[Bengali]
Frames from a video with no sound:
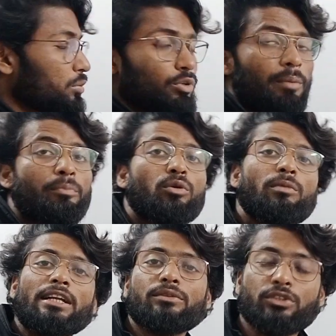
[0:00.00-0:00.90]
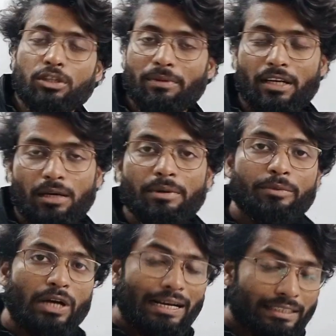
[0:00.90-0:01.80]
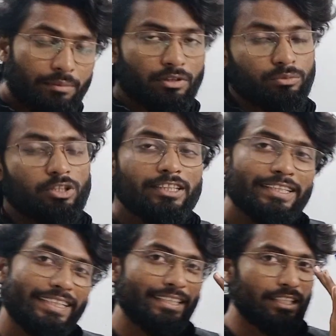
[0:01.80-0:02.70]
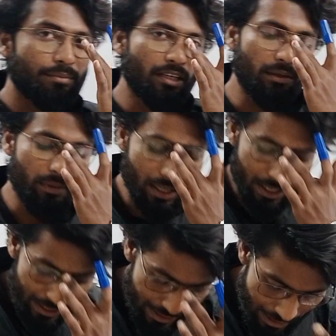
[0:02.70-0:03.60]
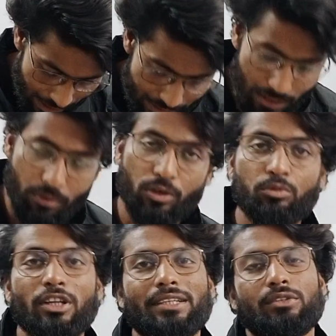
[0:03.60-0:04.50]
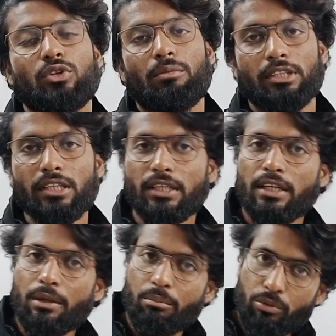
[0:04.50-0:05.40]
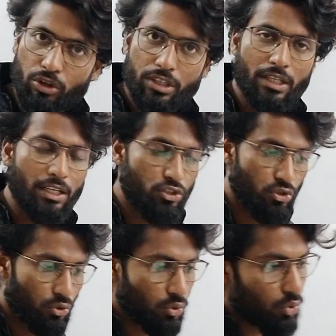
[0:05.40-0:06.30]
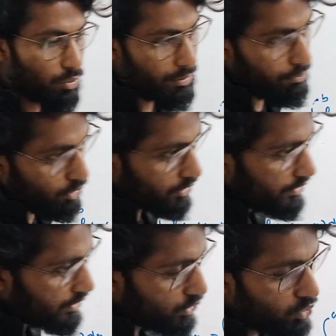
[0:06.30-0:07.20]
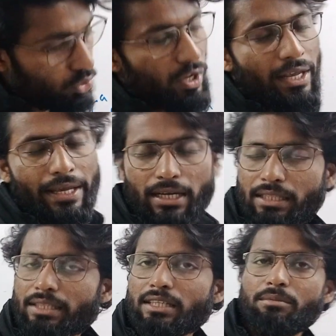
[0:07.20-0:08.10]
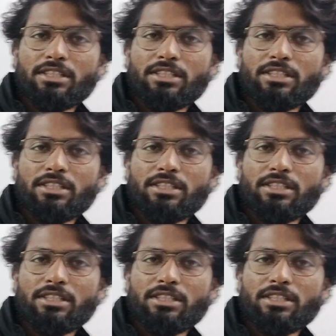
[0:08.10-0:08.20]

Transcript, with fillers: ফর্মুলা প্রমাণ করতে পারলাম এবং আটটা ফর্মুলা দেখে নিতে পারলাম এই আটটা ফর্মুলা কিন্তু আমাদের পরীক্ষার জন্য খুব ইম্পর্ট্যান্ট কিন্তু এখান থেকে